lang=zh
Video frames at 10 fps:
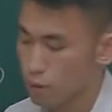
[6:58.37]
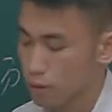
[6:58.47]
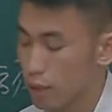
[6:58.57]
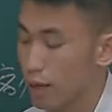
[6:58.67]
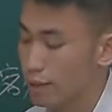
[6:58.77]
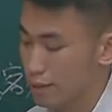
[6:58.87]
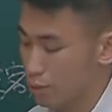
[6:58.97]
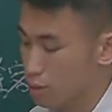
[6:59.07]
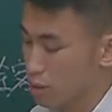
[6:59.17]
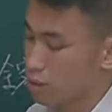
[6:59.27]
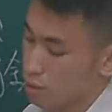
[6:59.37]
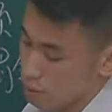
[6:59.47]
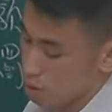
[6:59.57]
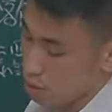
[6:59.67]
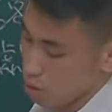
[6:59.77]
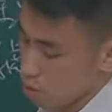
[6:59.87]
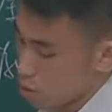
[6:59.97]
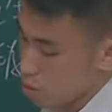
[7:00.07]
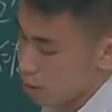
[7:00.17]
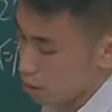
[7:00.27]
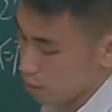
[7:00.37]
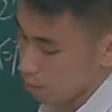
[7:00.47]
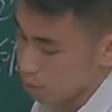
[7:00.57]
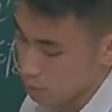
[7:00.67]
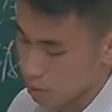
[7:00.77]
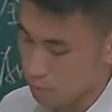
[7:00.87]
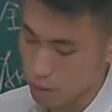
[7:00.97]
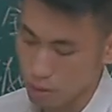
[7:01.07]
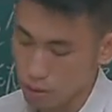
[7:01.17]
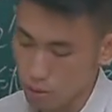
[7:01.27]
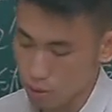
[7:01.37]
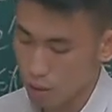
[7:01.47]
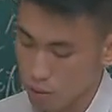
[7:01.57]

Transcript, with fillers: 当然了，你就是形式上你没有这个名义，当